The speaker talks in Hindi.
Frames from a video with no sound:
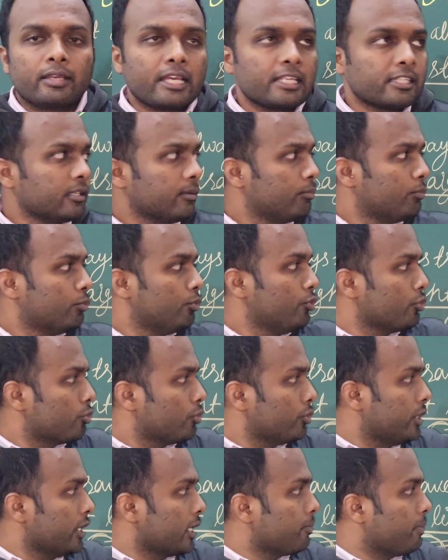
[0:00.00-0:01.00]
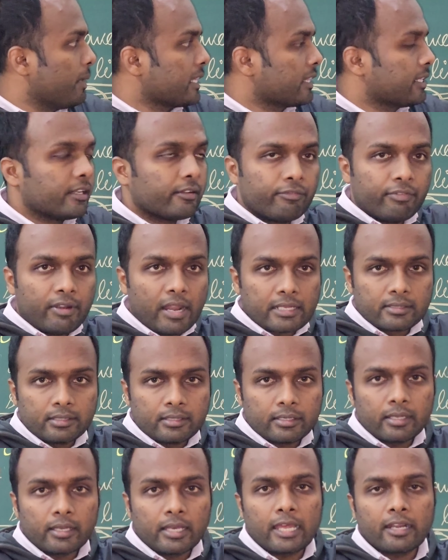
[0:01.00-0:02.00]
कैसे हम मून को देख पाते हैं
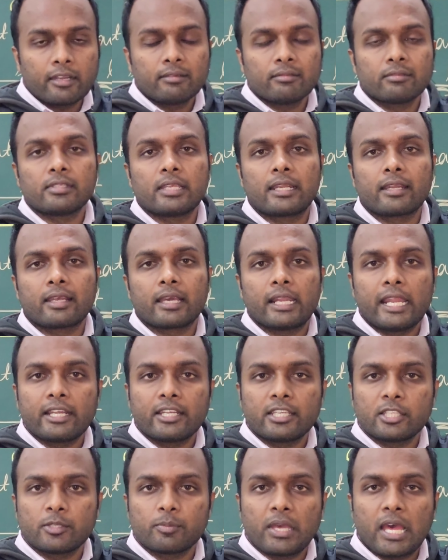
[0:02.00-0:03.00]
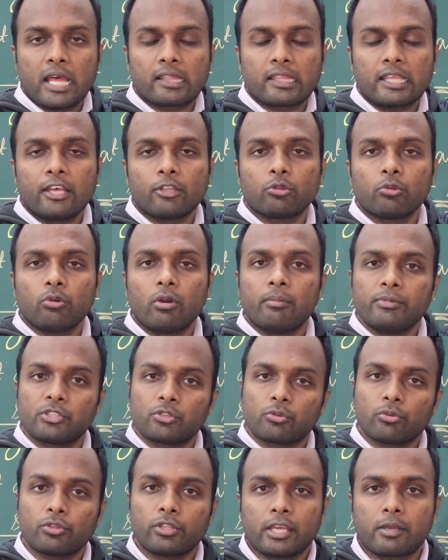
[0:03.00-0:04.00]
रिफ्लेक्शन के कारण सन का लाइट इस पे आता है तो हम
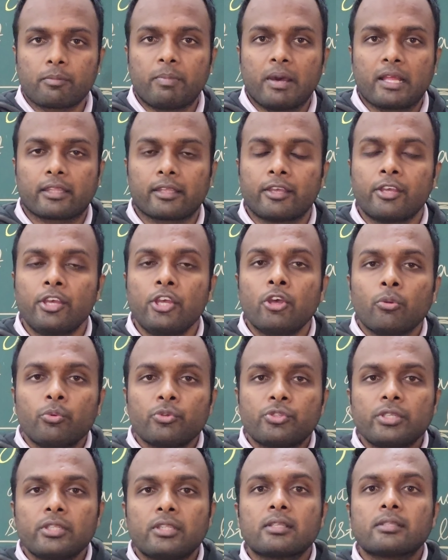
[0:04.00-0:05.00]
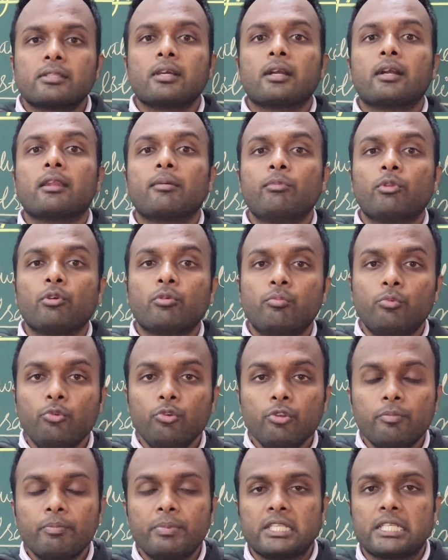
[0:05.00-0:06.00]
इसको देख पाते हैं उसी तरह से अगर हम लोग
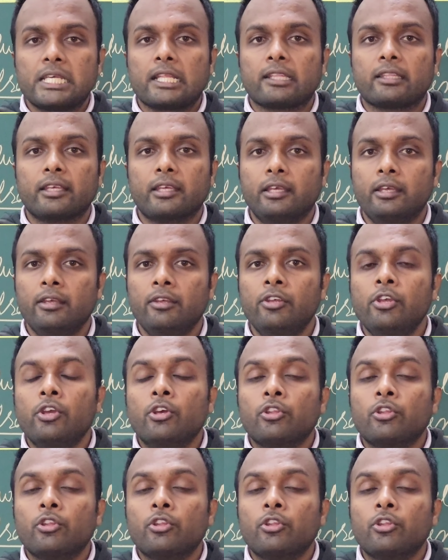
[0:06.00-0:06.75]
मून पे जाते हैं